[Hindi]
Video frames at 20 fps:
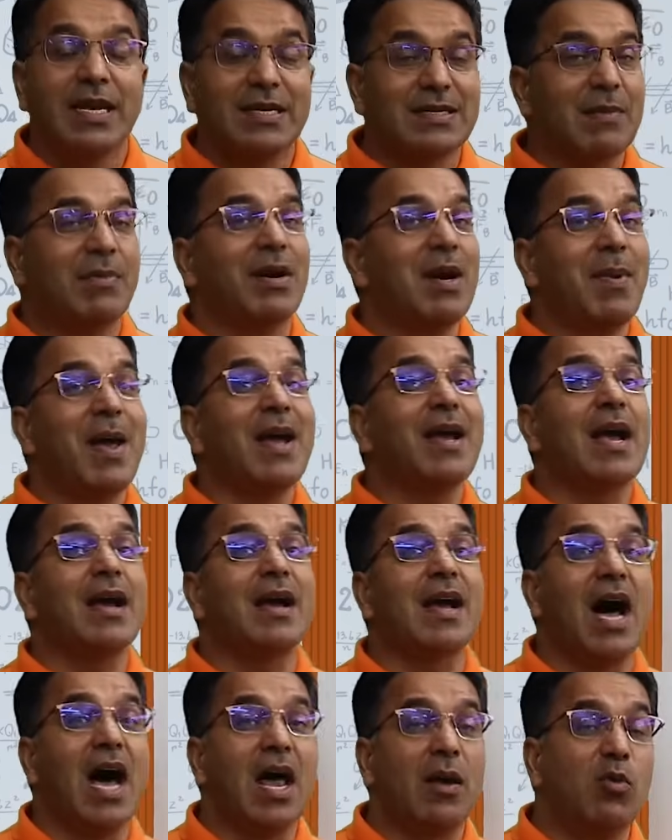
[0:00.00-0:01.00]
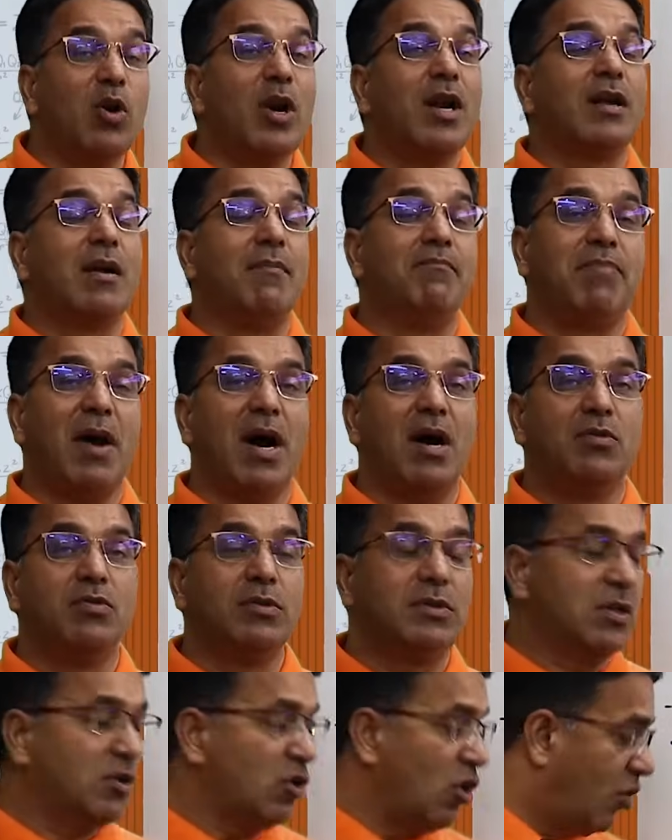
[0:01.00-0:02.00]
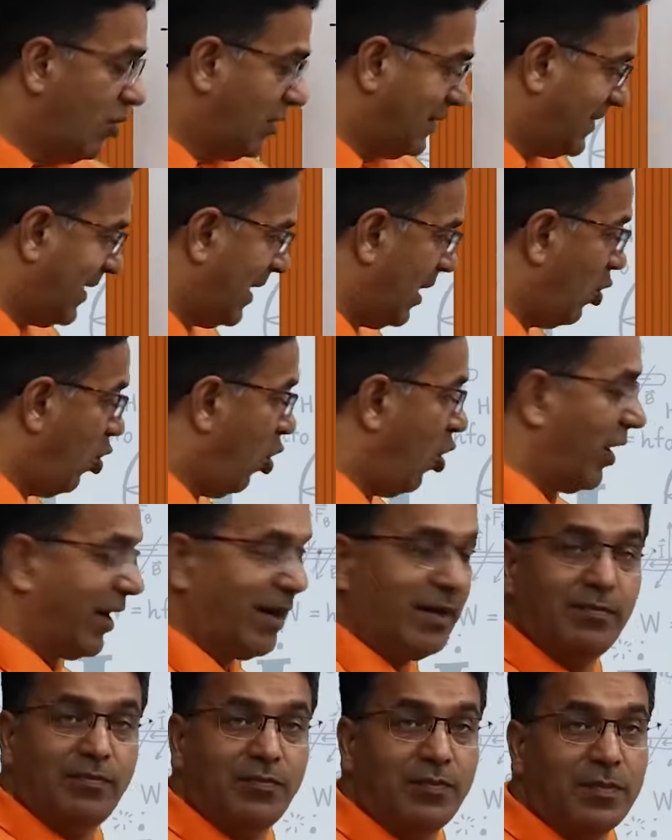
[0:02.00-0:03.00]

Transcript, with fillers: इसका मतलब है कि कार्बन कंपाउंड कौन से लोअर